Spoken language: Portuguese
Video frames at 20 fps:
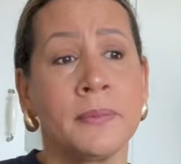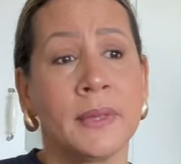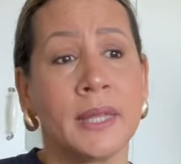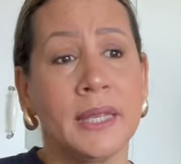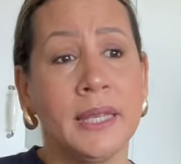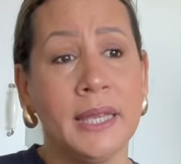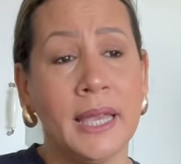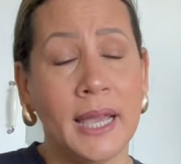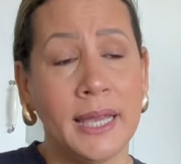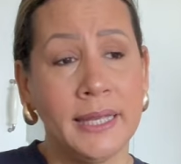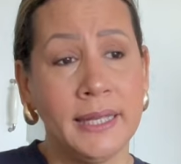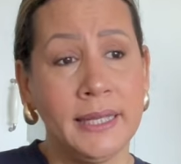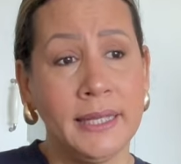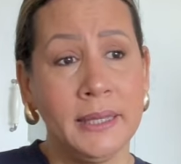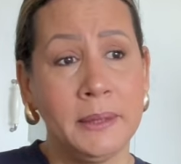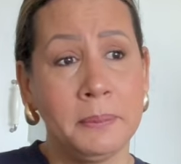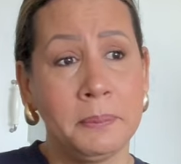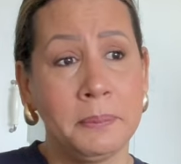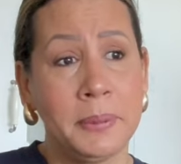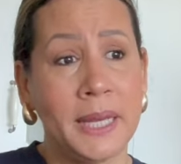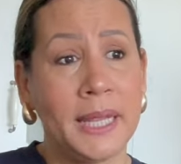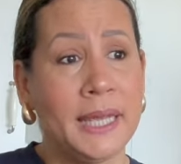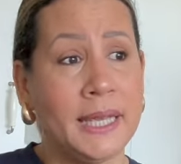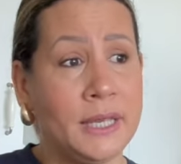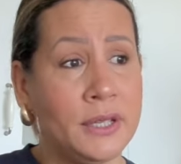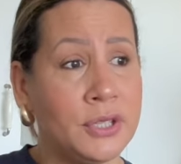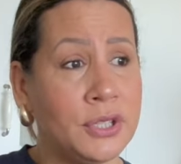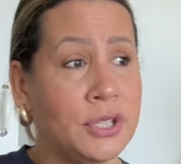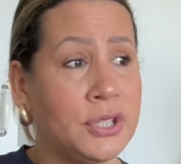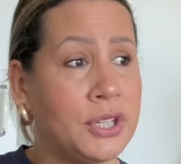e aí
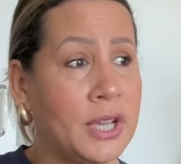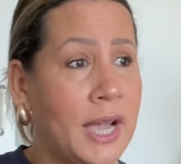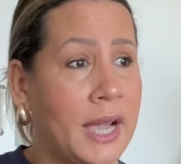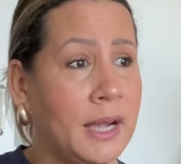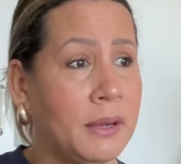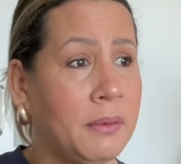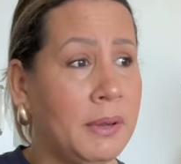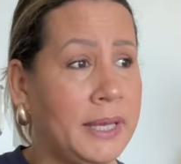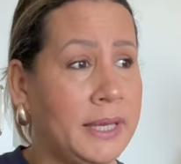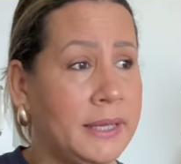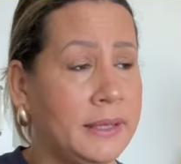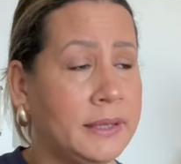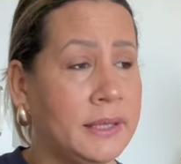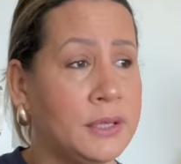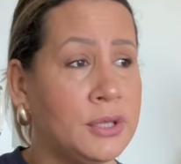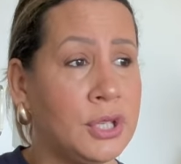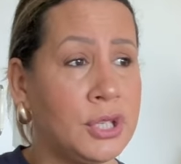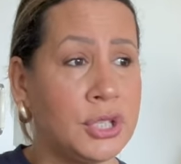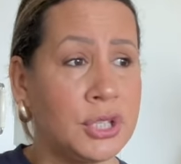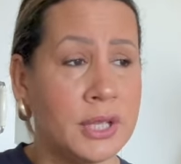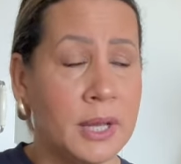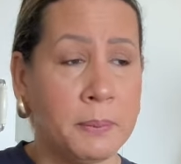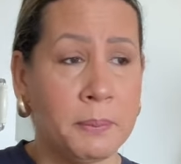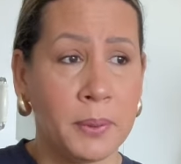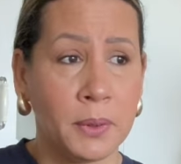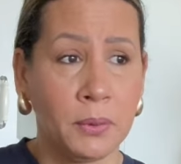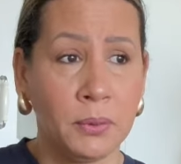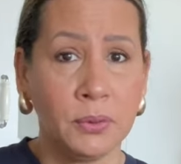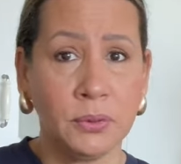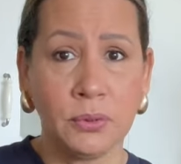preenche de água ainda. A gente está
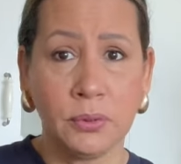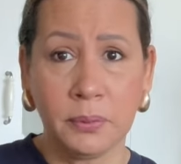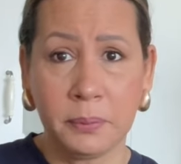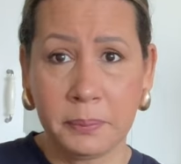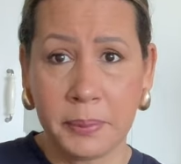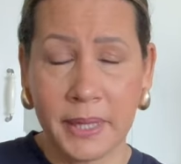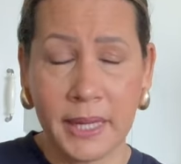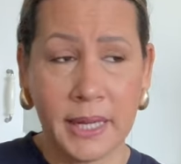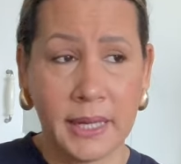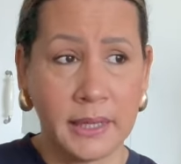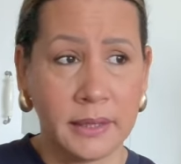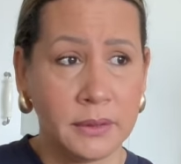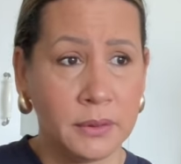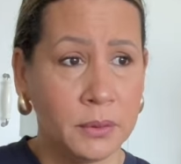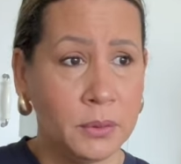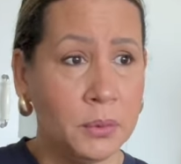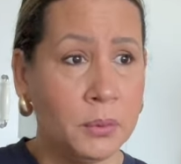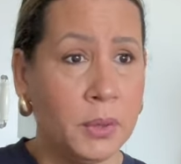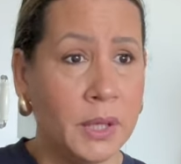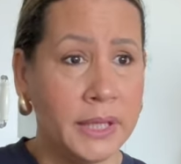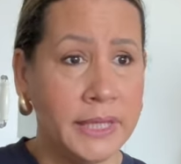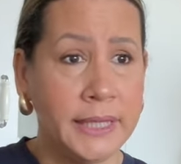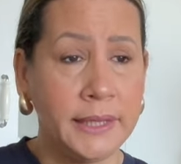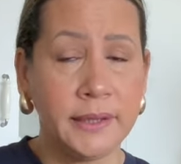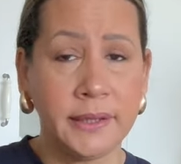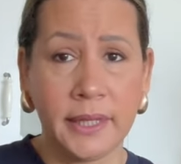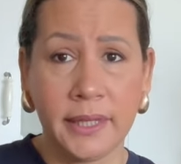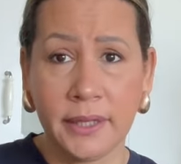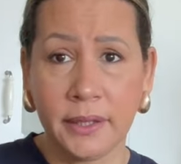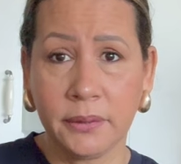pronto para o ano
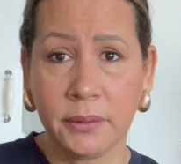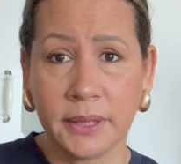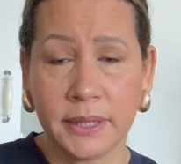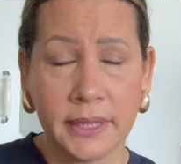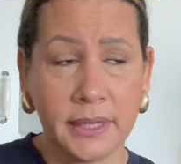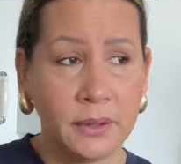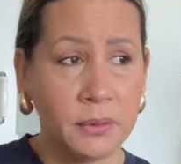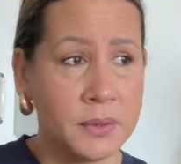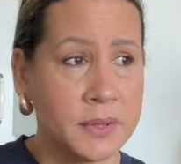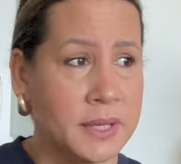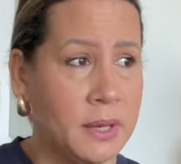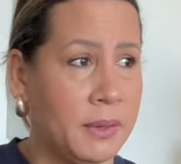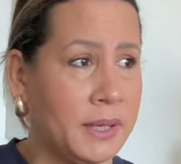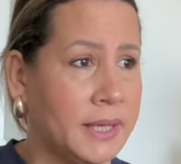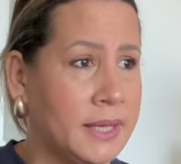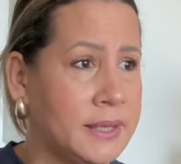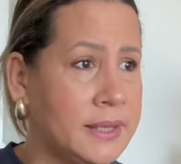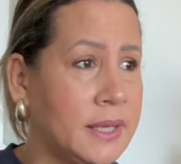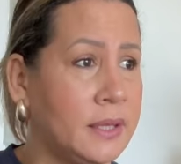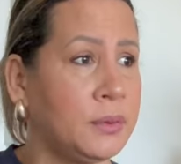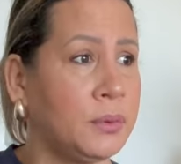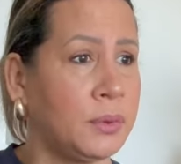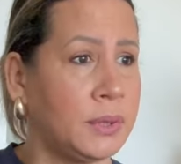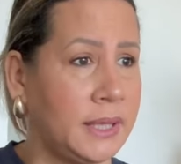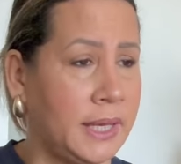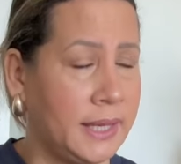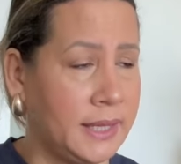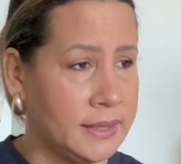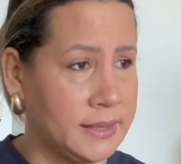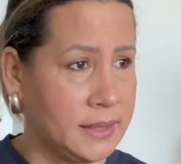inteiro aqui usar o aquecedor,
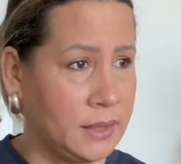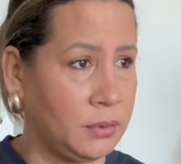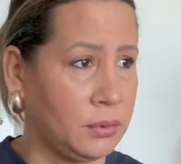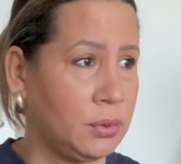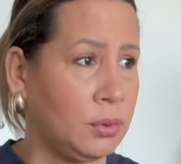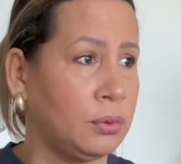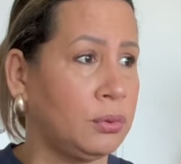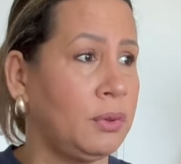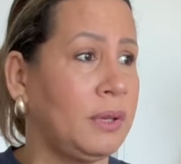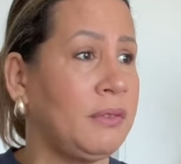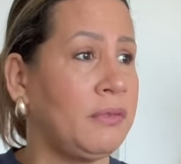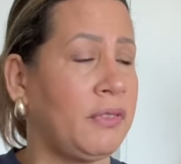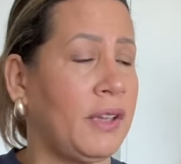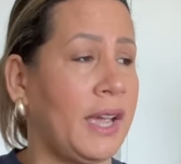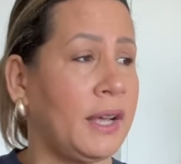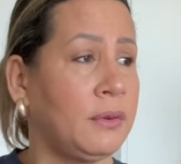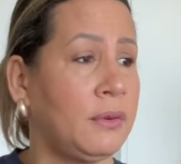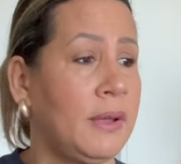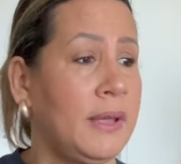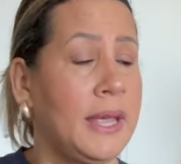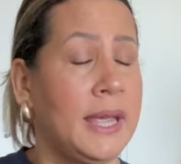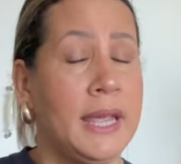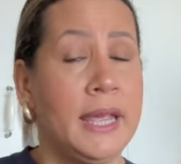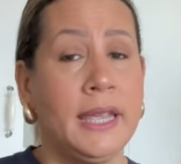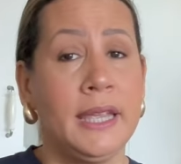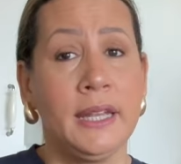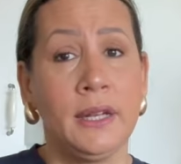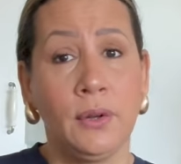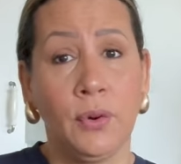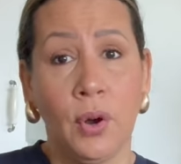né? Assim, todo o inverno.
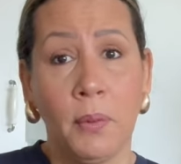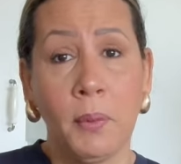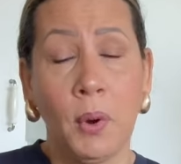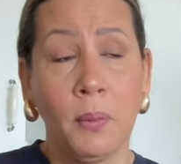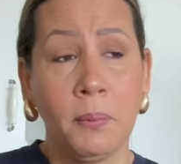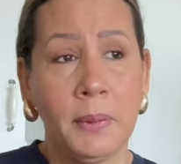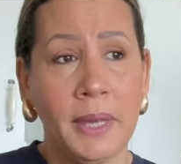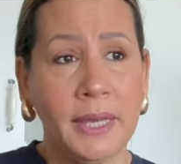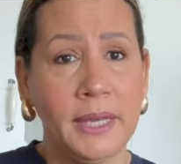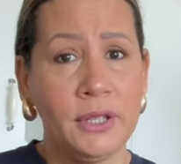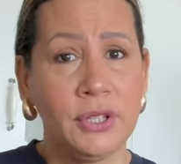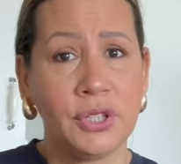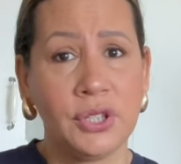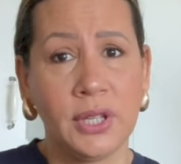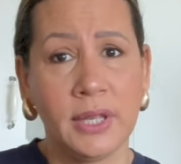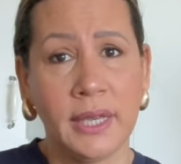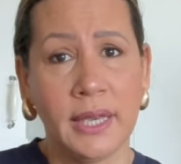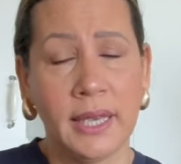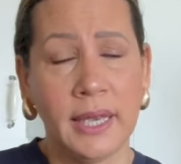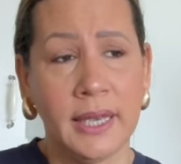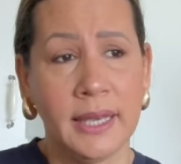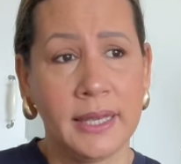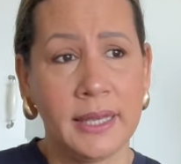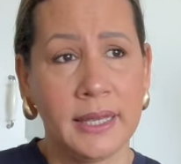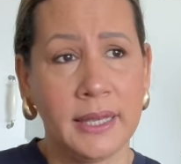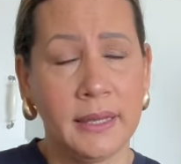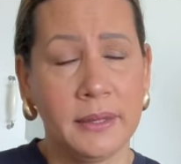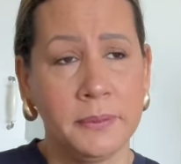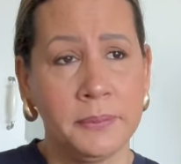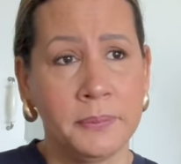E normalmente,
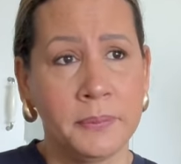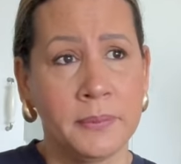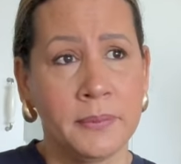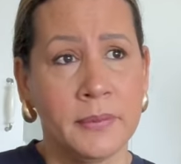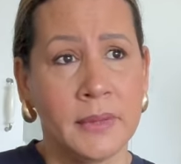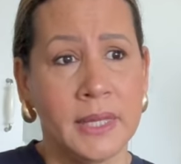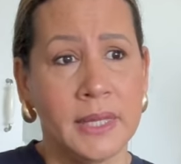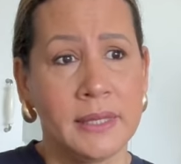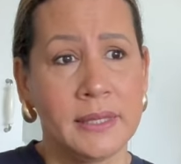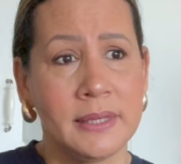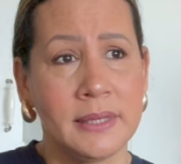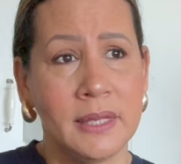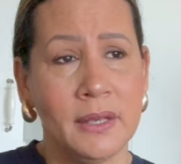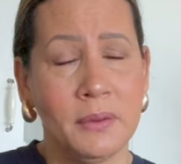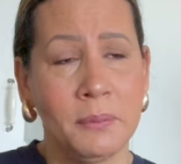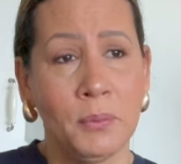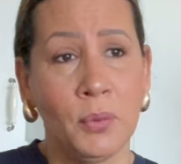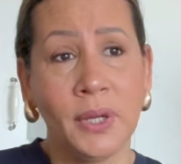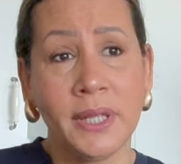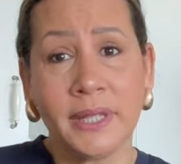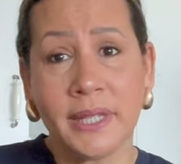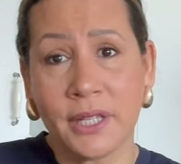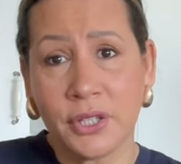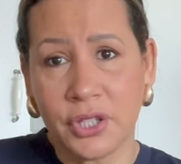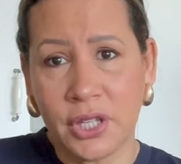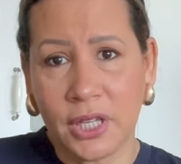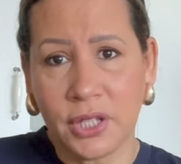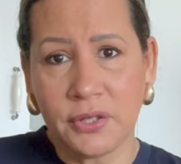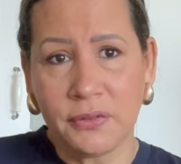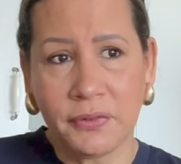é, se muita
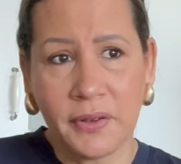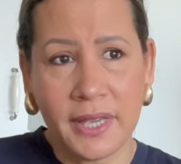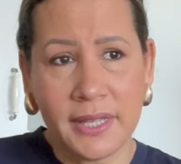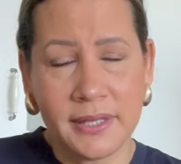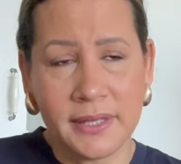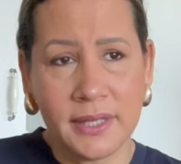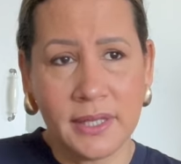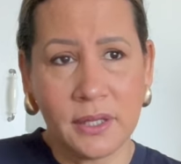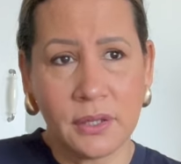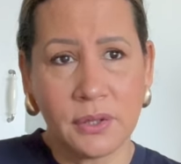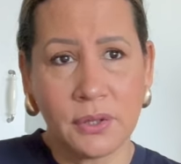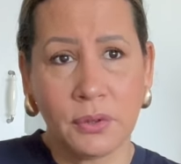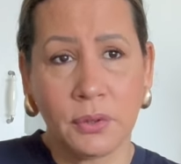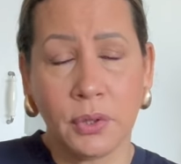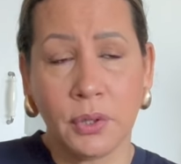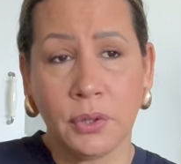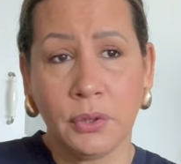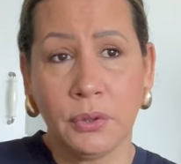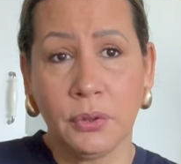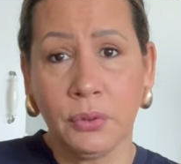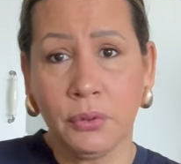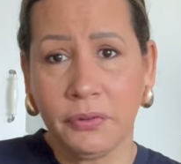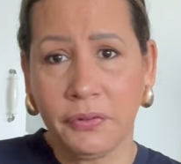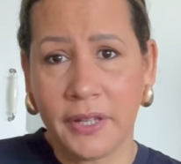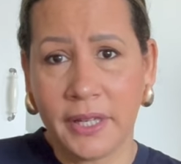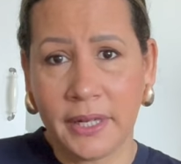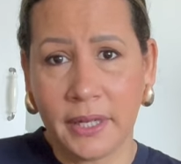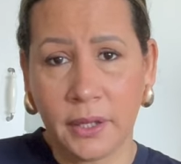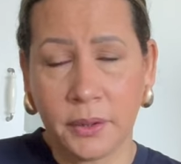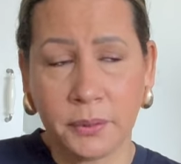gente faz isso no
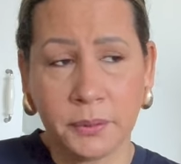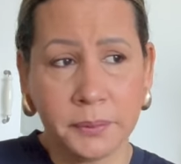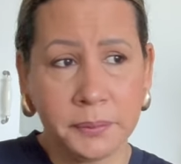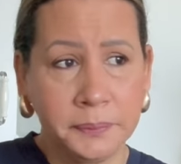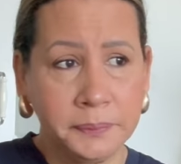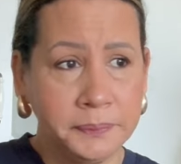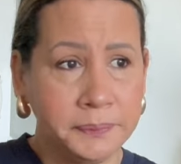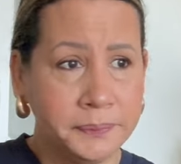verão,